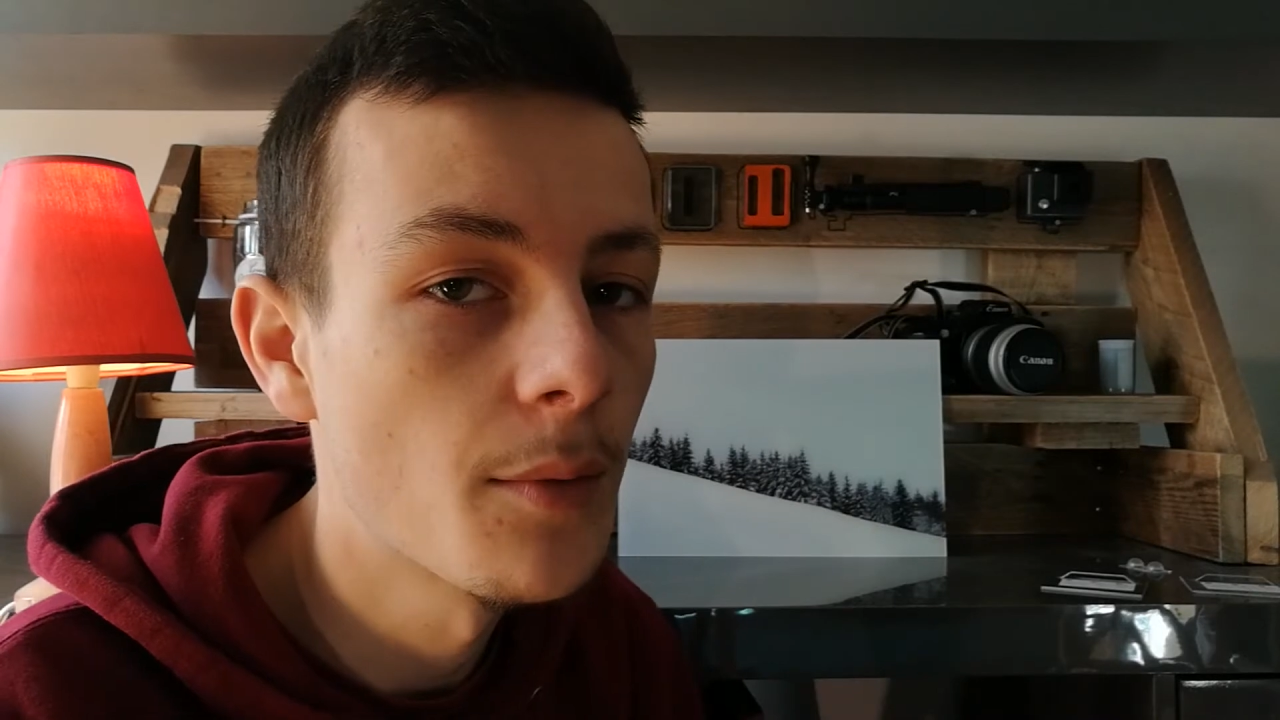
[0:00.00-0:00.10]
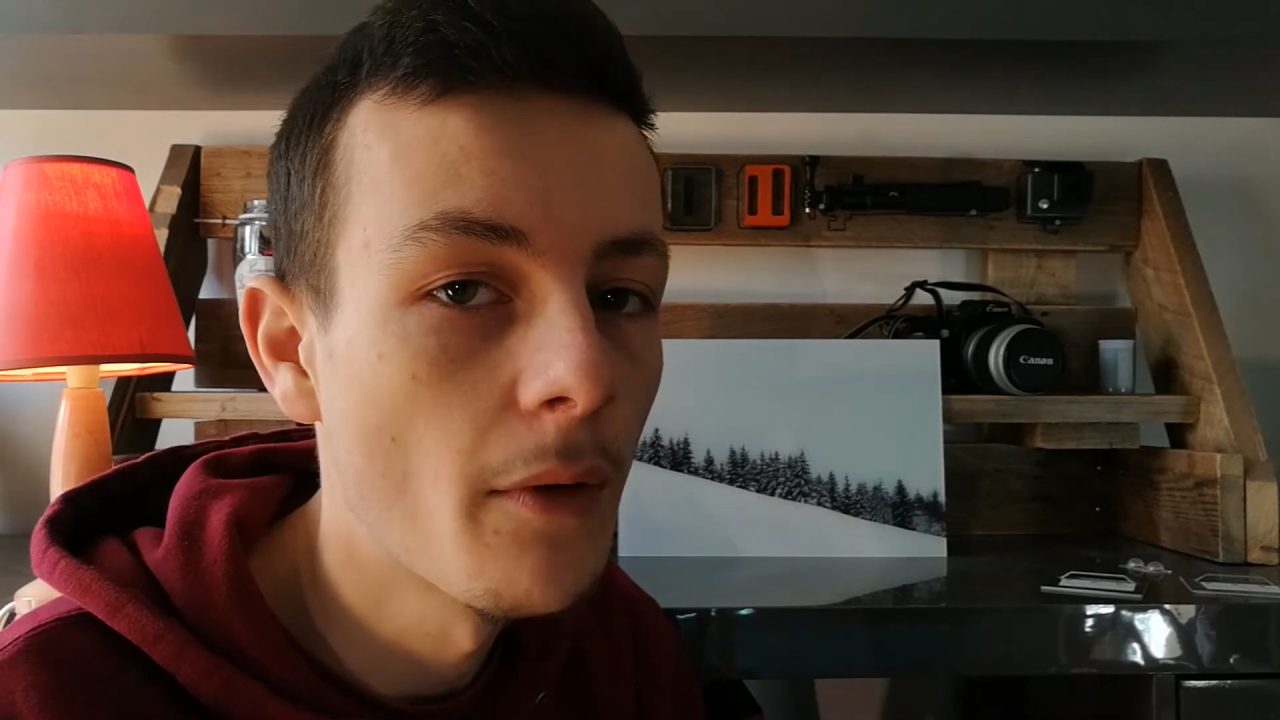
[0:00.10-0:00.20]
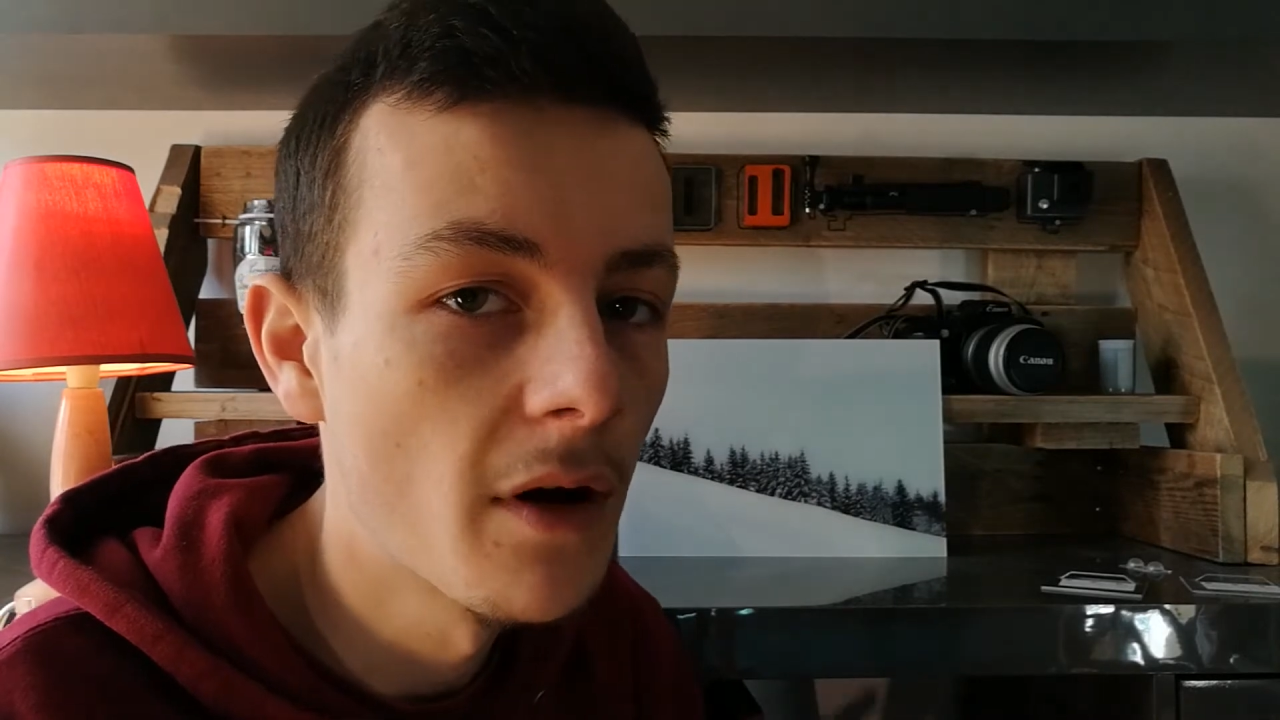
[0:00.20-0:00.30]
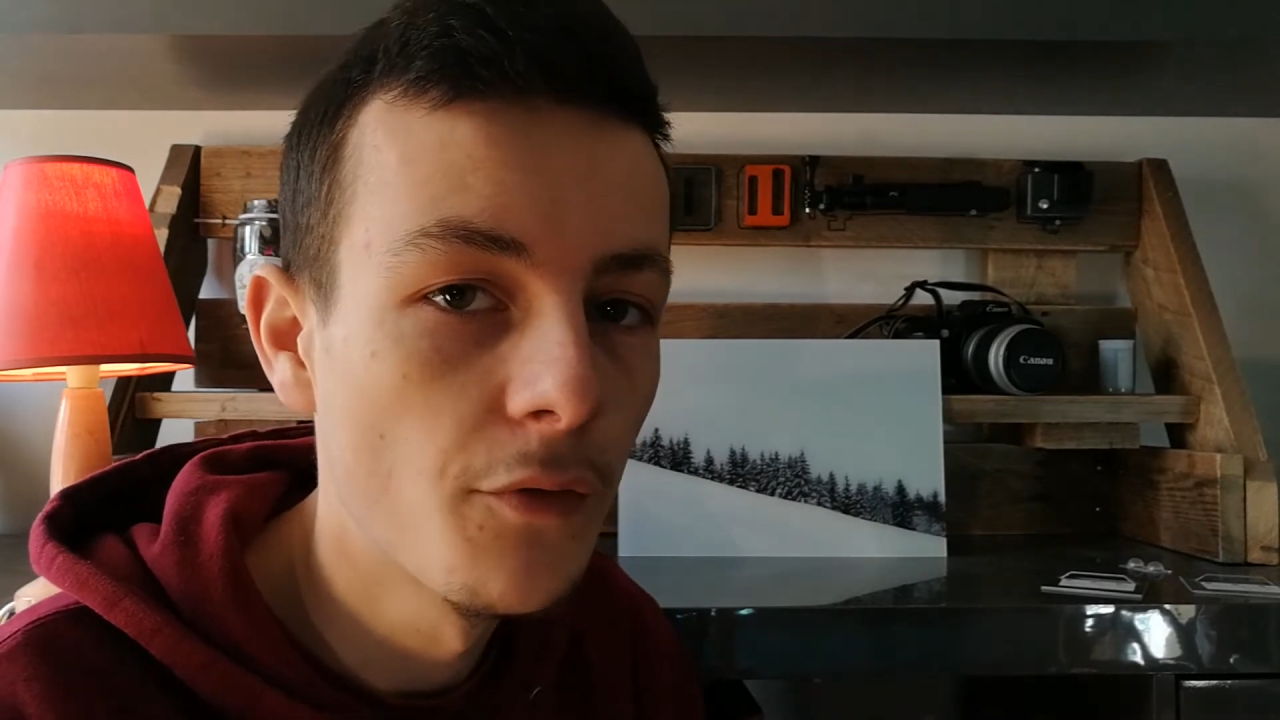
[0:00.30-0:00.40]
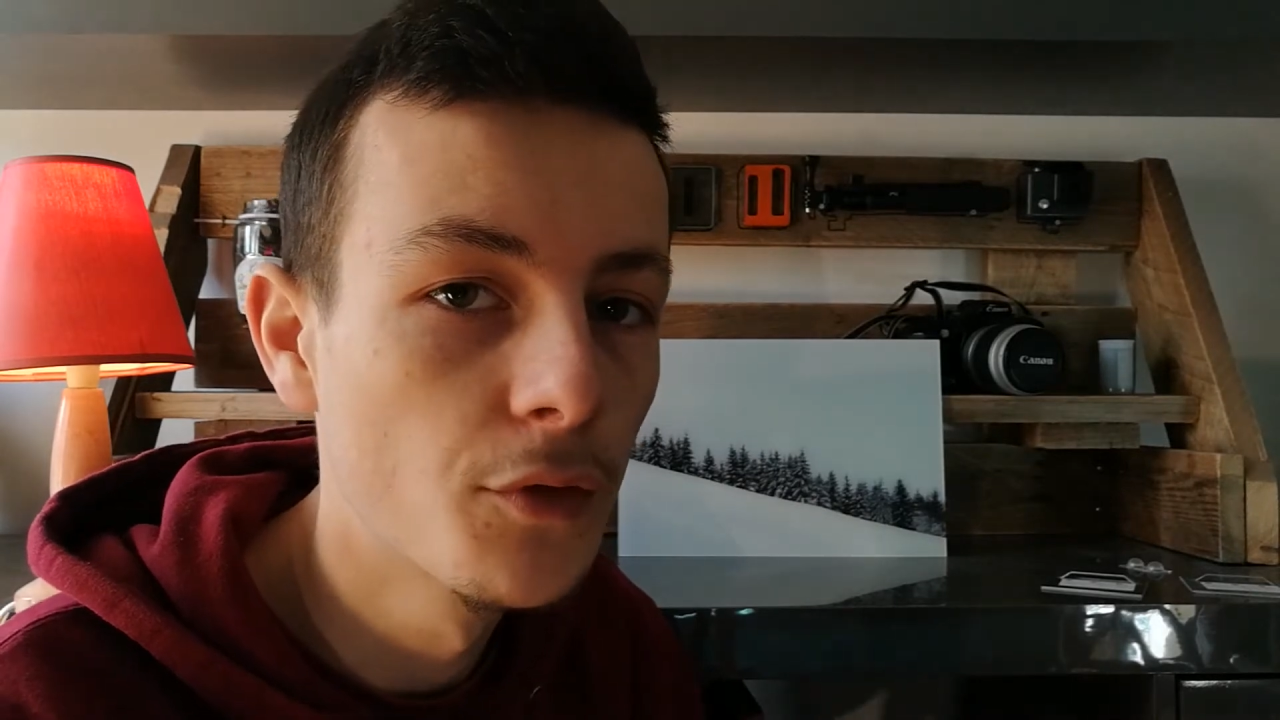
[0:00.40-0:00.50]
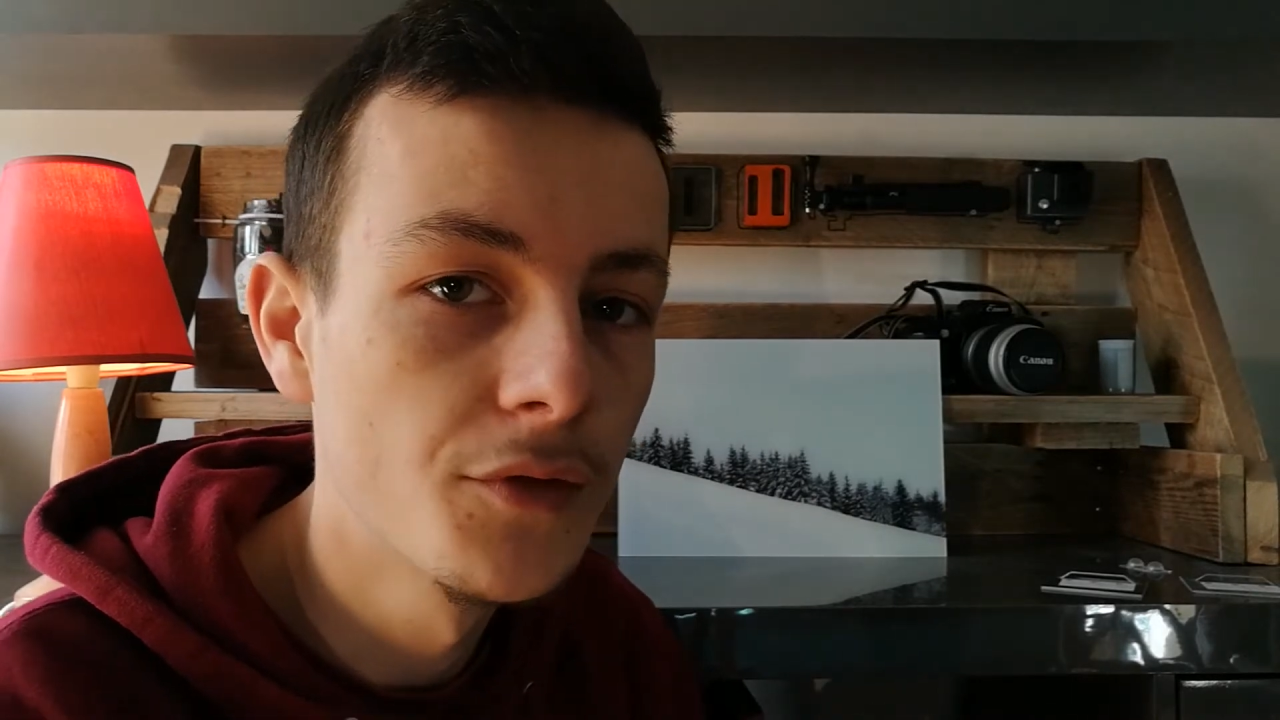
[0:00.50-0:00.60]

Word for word: pour avoir la photo